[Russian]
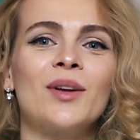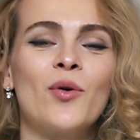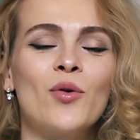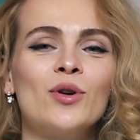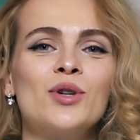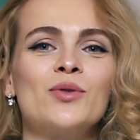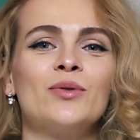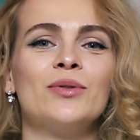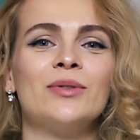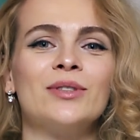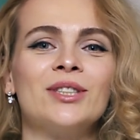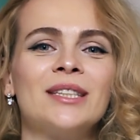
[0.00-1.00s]
кожу
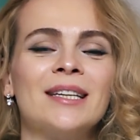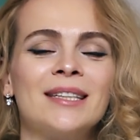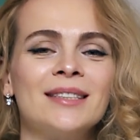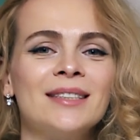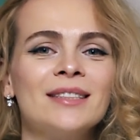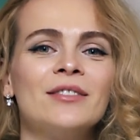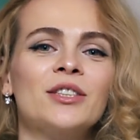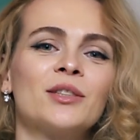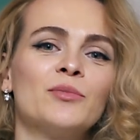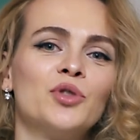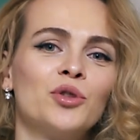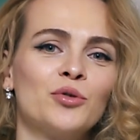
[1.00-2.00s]
очень красивой,
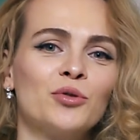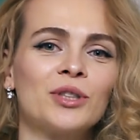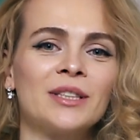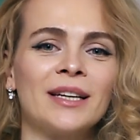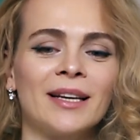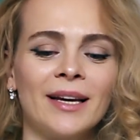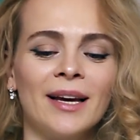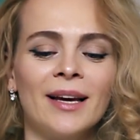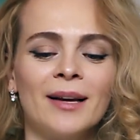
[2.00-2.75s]
жемчужной,